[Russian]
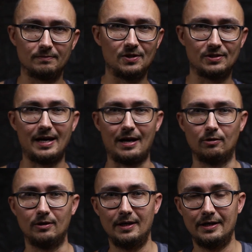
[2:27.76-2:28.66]
не
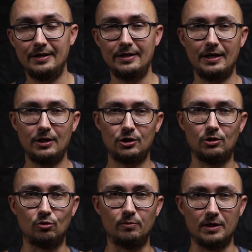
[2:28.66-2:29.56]
знаю. И я
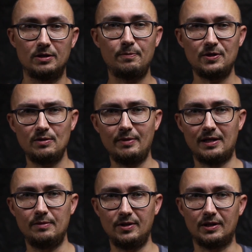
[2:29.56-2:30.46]
решил, думаю, а не
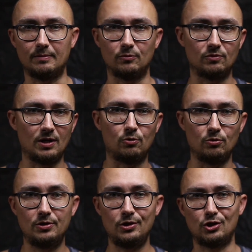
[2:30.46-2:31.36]
поснимать ли мне там вот
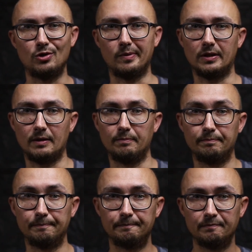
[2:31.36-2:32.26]
всякую дичь, типа там,
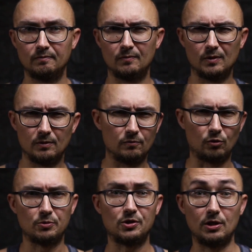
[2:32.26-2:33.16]
в
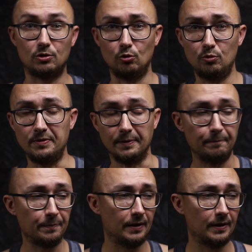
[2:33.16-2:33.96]
том числе с людьми.